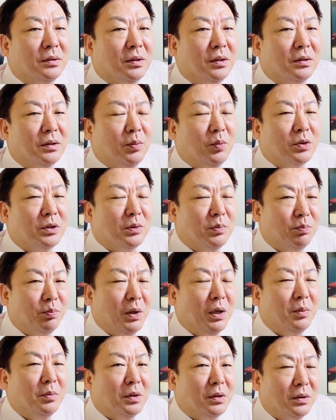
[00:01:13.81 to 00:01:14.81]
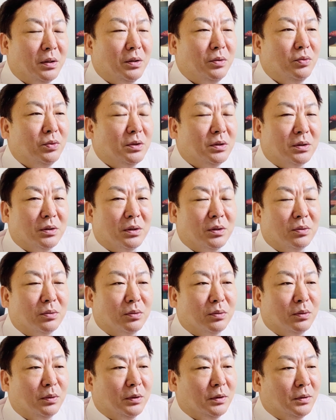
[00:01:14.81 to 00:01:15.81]
이제 뭐 김밥이나 샌드위치
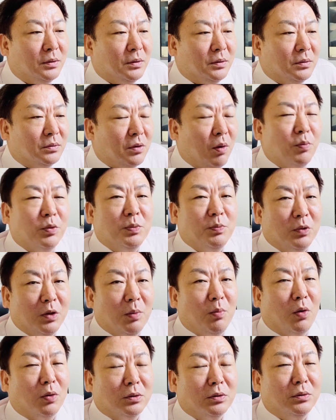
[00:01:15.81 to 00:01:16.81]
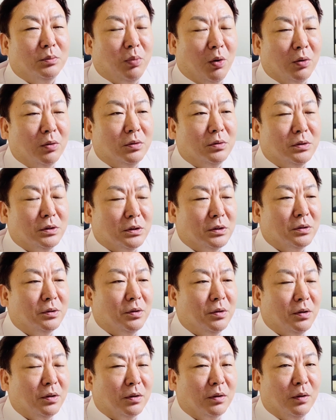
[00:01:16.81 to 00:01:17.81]
그래도 점심때 먹는 버릇은
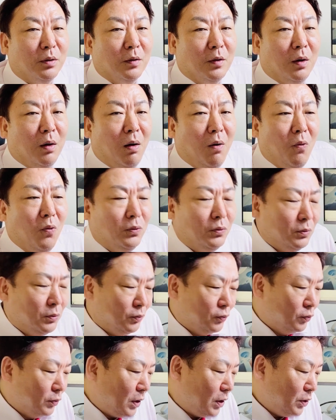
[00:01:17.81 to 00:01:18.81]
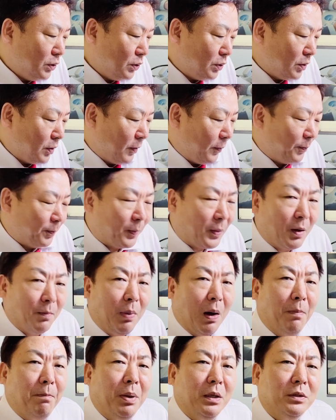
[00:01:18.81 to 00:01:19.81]
있는데, 아 오늘은 유난히
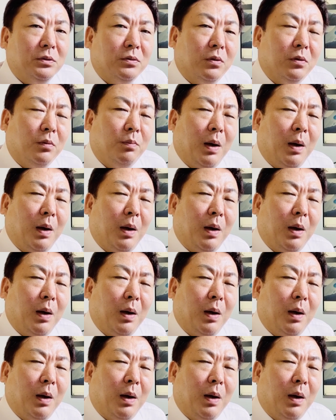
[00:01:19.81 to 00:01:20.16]
바빴어.